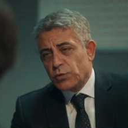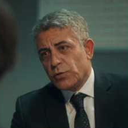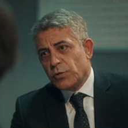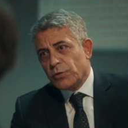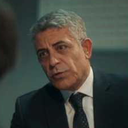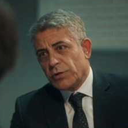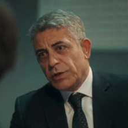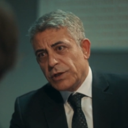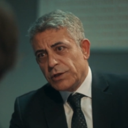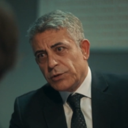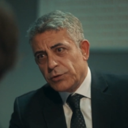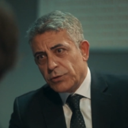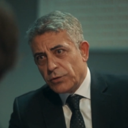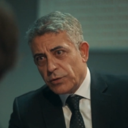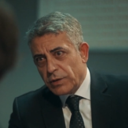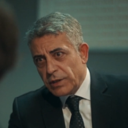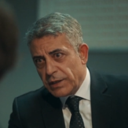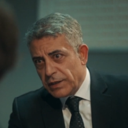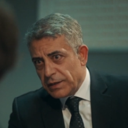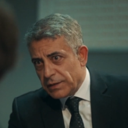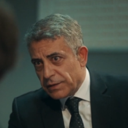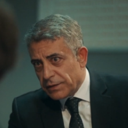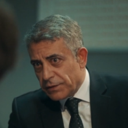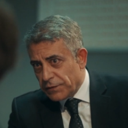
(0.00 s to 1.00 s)
soruya şöyle
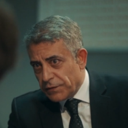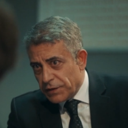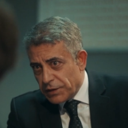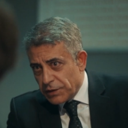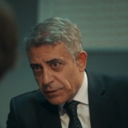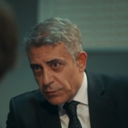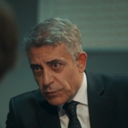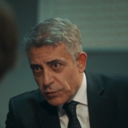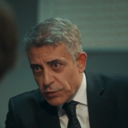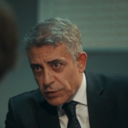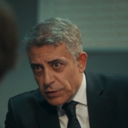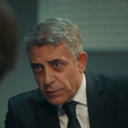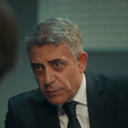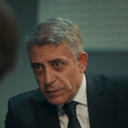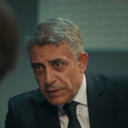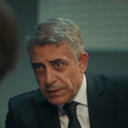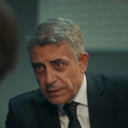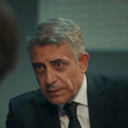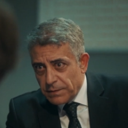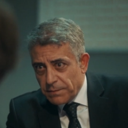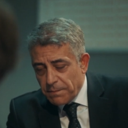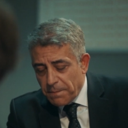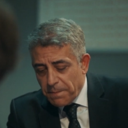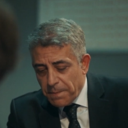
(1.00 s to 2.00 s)
yanıt vereyim o zaman.
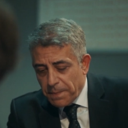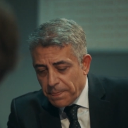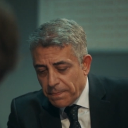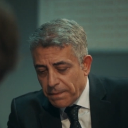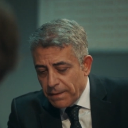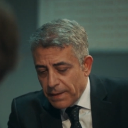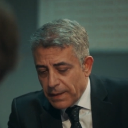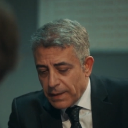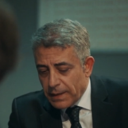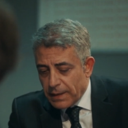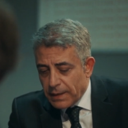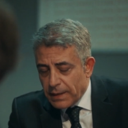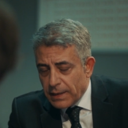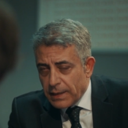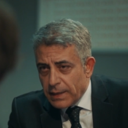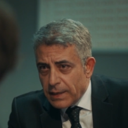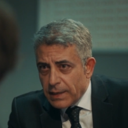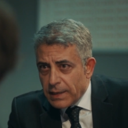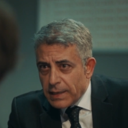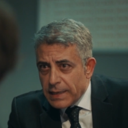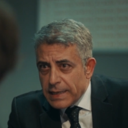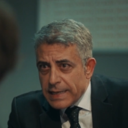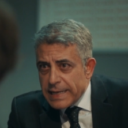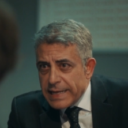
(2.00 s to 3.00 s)

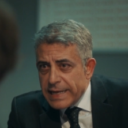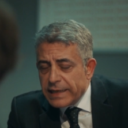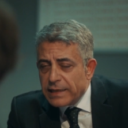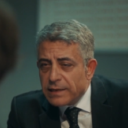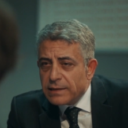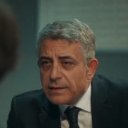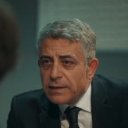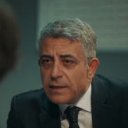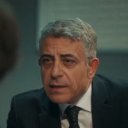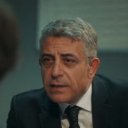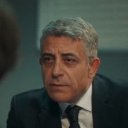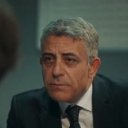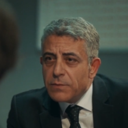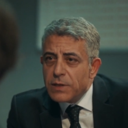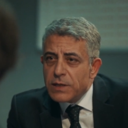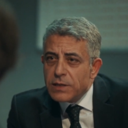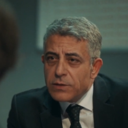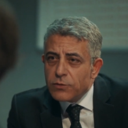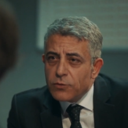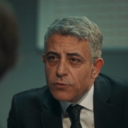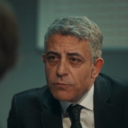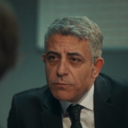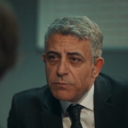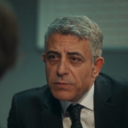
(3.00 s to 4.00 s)
Ne kadar
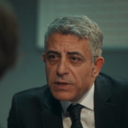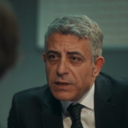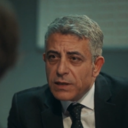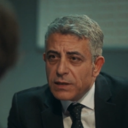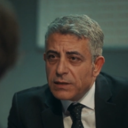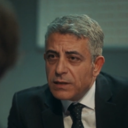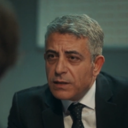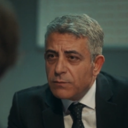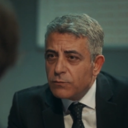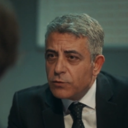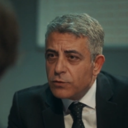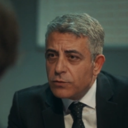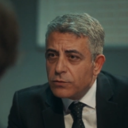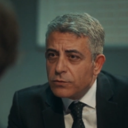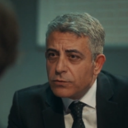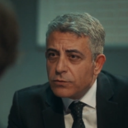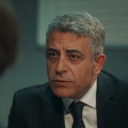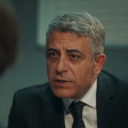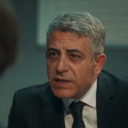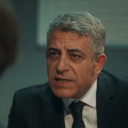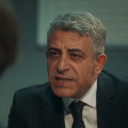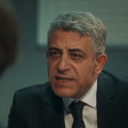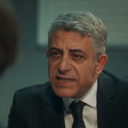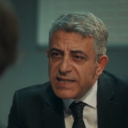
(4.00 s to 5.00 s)
masum bir adam
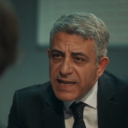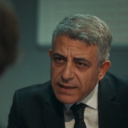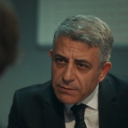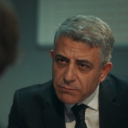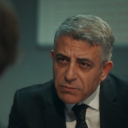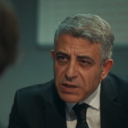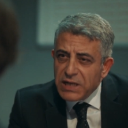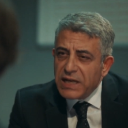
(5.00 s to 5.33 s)
olduğuna sen